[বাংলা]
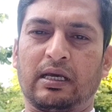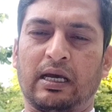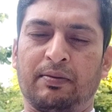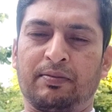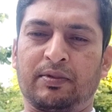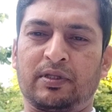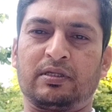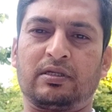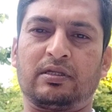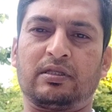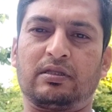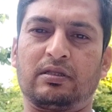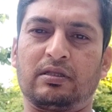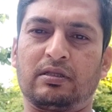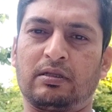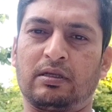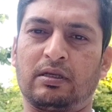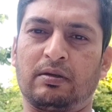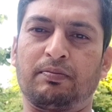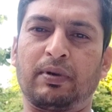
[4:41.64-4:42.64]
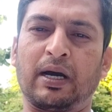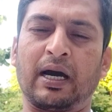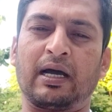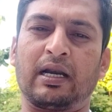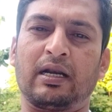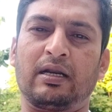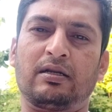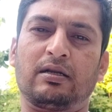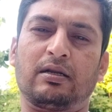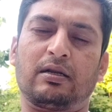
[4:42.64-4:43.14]
আমাদের বাংল
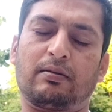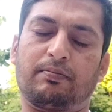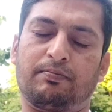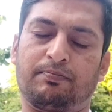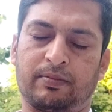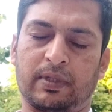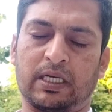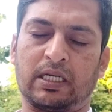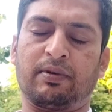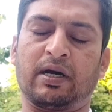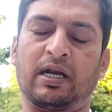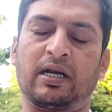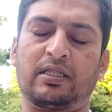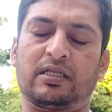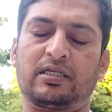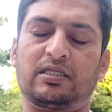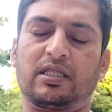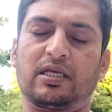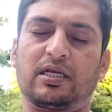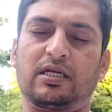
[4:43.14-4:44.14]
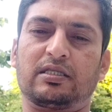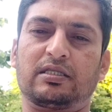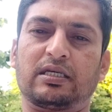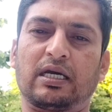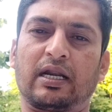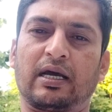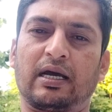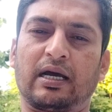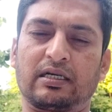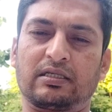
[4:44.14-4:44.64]
মানে বাংলাদেশ থেকে
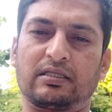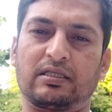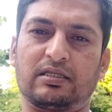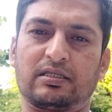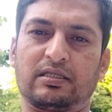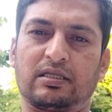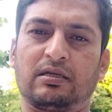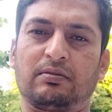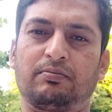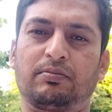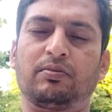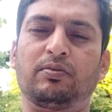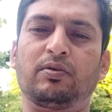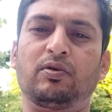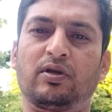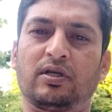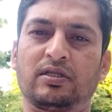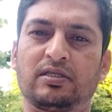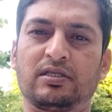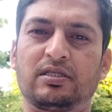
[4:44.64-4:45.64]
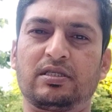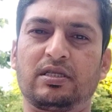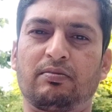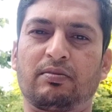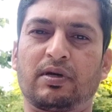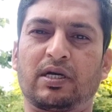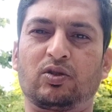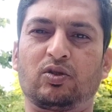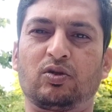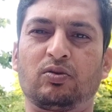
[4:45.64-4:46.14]
যারা আসতেছে বিভিন্ন এজেন্সির
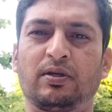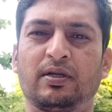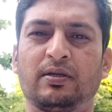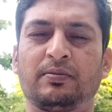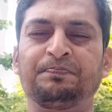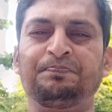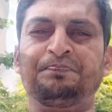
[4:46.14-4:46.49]
মাধ্যমে